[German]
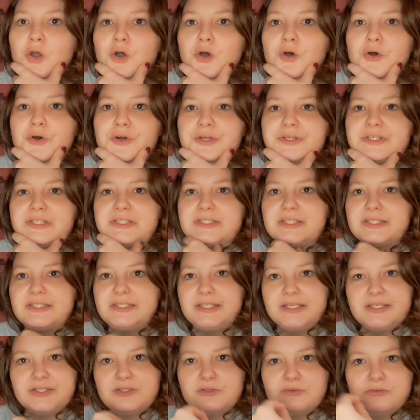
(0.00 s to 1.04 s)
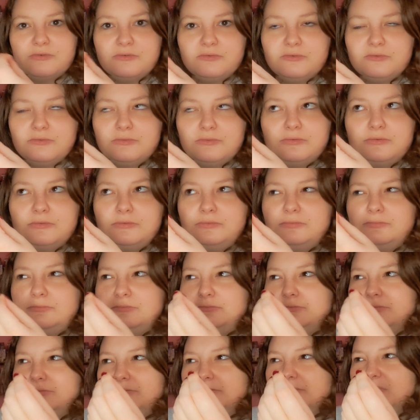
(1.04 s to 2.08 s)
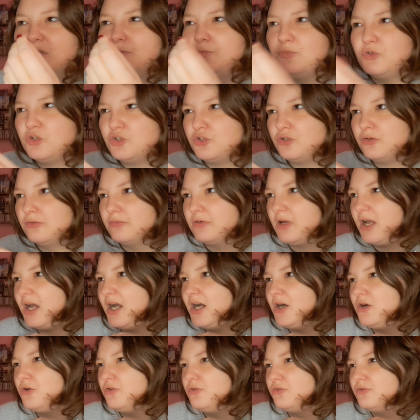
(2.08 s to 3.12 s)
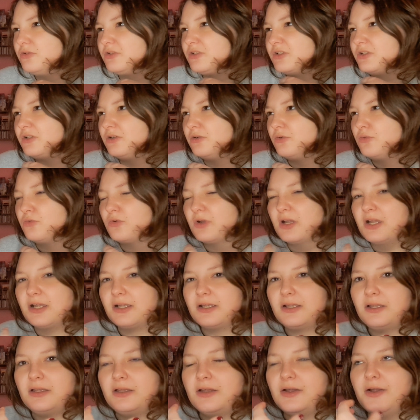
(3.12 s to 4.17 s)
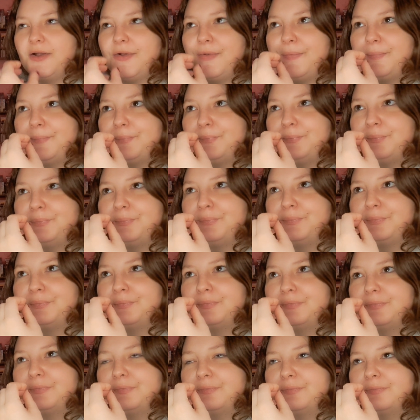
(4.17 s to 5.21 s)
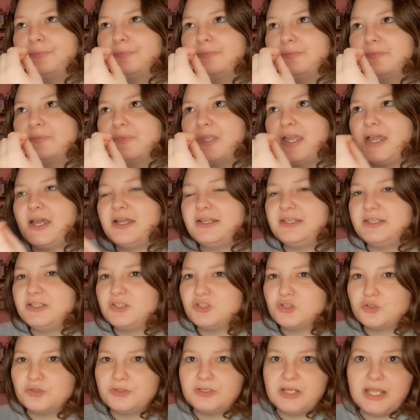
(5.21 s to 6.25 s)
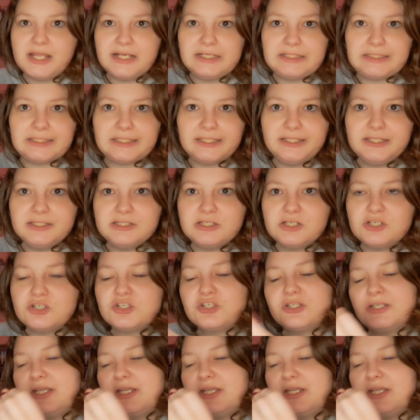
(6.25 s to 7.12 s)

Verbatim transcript: Und es ist ja so eine Mischung aus ähm, traditionellen griechischen